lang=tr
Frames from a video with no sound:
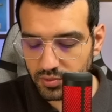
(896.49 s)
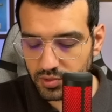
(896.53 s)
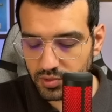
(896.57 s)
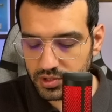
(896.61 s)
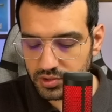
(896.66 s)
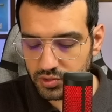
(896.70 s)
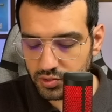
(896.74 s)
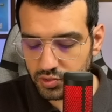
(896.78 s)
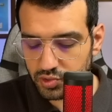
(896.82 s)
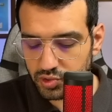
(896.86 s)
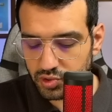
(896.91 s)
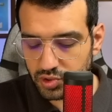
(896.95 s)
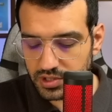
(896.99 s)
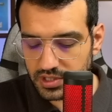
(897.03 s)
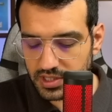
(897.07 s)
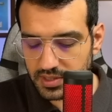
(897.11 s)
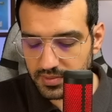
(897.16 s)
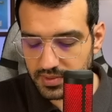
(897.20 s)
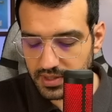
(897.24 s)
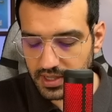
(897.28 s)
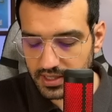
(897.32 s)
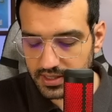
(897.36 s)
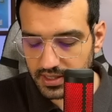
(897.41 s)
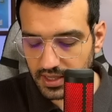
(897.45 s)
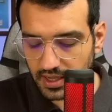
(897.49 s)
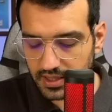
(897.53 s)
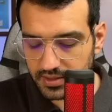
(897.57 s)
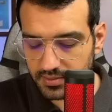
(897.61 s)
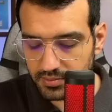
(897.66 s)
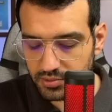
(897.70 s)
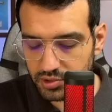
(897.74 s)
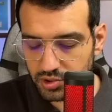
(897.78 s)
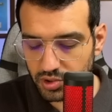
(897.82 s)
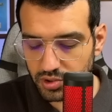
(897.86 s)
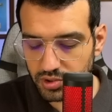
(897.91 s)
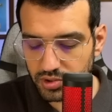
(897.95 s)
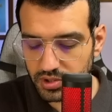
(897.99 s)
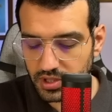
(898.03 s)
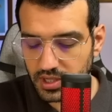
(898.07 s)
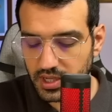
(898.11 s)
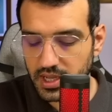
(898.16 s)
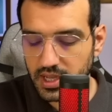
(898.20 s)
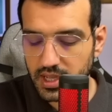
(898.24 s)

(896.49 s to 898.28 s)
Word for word: Burası 3'ün 20 katı 60 olur.